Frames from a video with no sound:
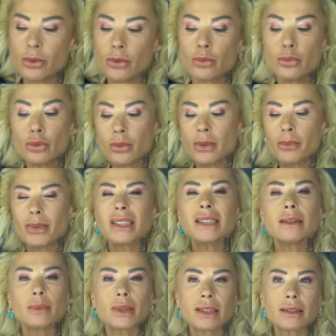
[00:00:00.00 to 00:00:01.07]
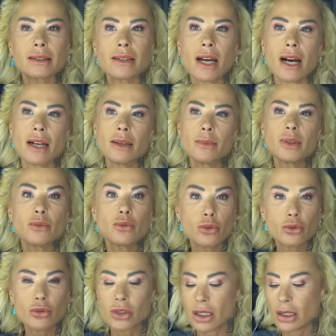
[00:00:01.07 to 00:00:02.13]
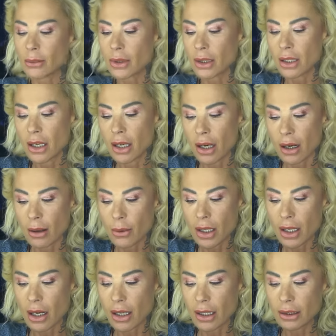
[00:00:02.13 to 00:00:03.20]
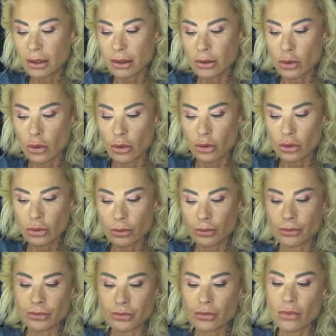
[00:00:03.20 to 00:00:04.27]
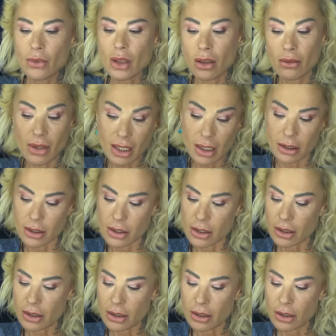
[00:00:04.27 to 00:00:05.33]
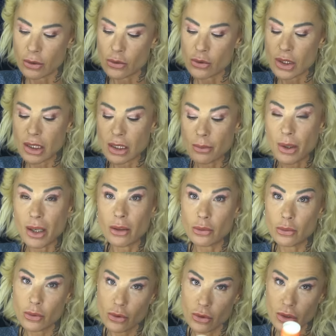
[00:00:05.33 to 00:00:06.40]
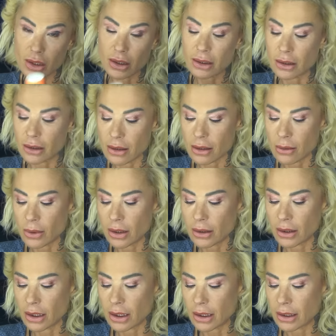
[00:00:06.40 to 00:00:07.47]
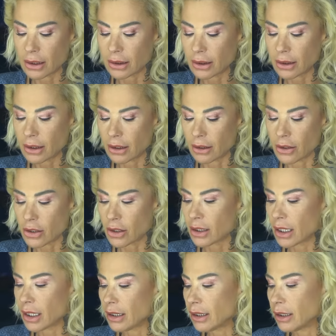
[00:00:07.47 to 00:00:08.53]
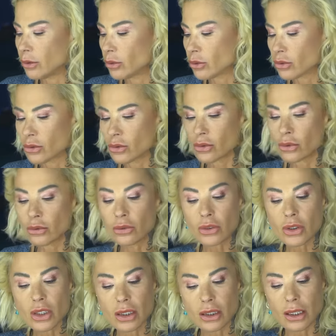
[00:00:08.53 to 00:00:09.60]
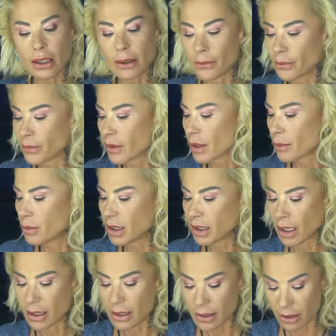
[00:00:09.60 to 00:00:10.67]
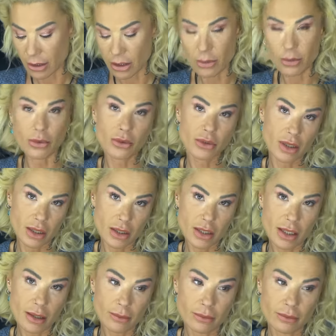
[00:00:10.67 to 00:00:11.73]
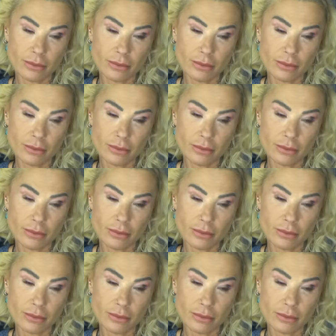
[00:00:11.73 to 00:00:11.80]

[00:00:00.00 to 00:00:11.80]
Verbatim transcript: Bu bir body butter. Yani bir vücut kremi. Ama gayet yoğun ve kalıcı. Üzerine parfümünüzü sıktığınız zaman iki katı kalıcılık elde ediyorsunuz. Onun dışında bir tanesini açıp göstereceğim.